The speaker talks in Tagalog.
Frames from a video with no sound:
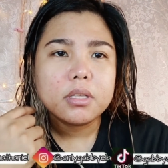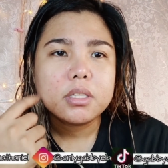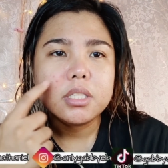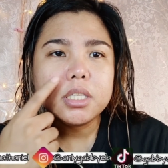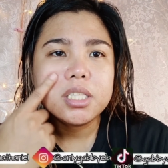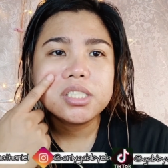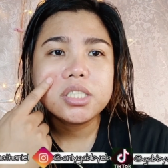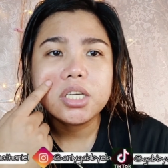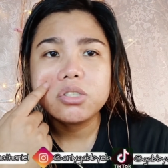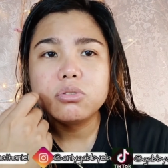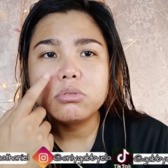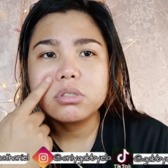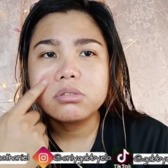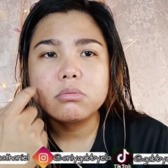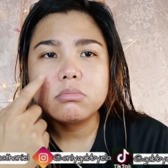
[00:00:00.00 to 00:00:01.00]
Hindi na
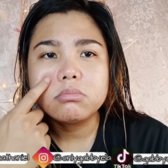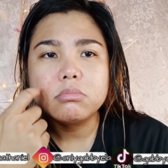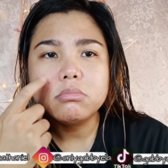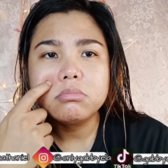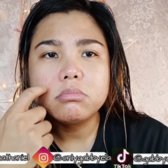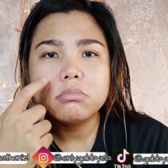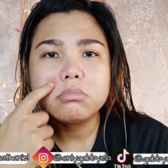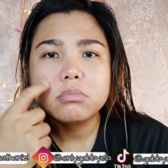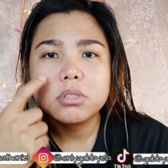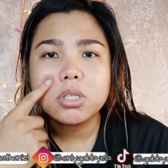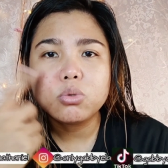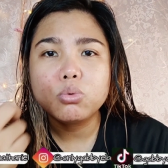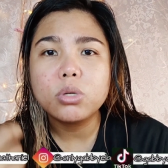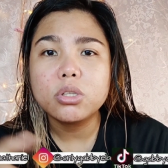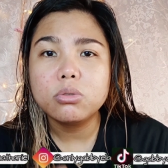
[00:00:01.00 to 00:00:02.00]
siya yung
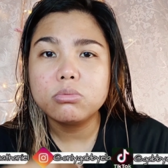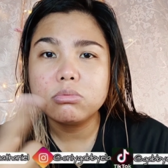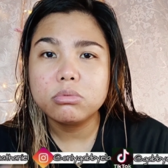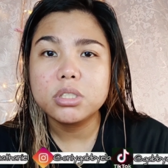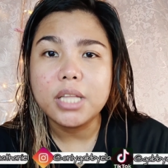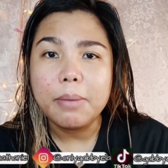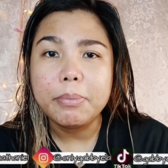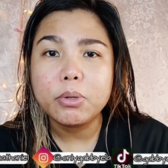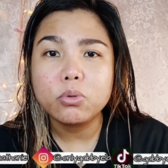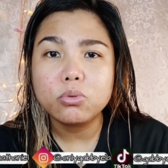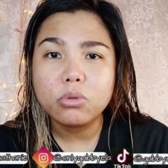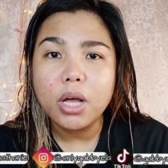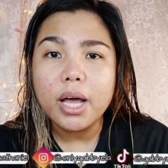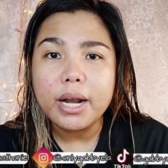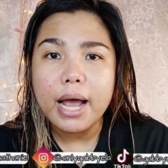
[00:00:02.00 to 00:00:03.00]
Katulad nung sinabi
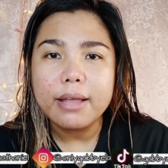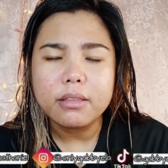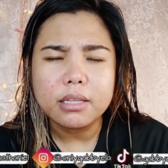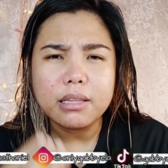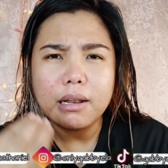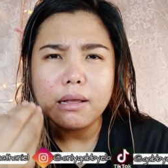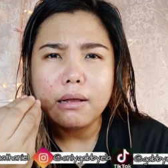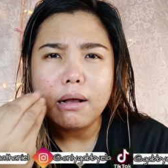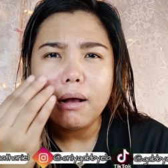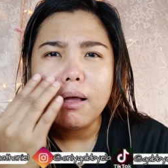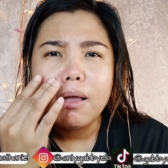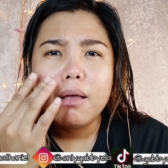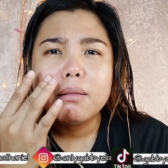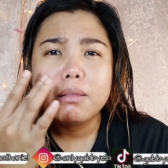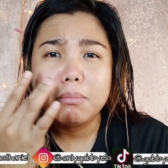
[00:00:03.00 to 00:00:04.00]
ko nung nakaraan na
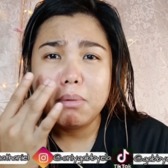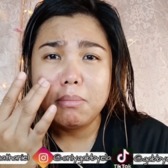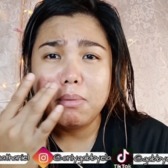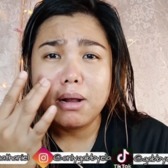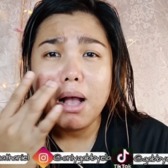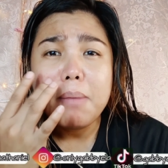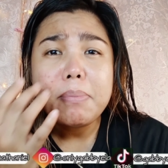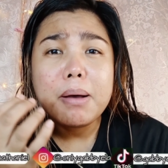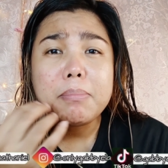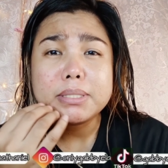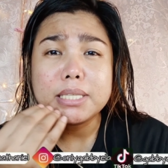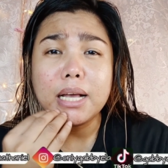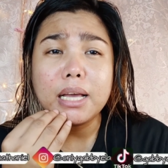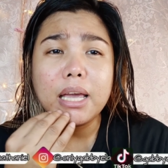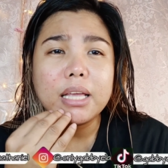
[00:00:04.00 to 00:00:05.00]
talagang namamagapa,
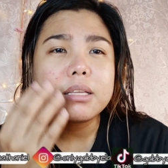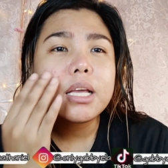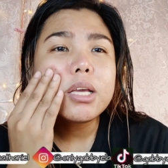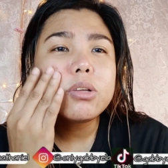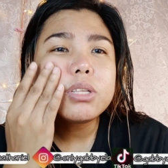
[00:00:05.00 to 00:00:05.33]
masakit.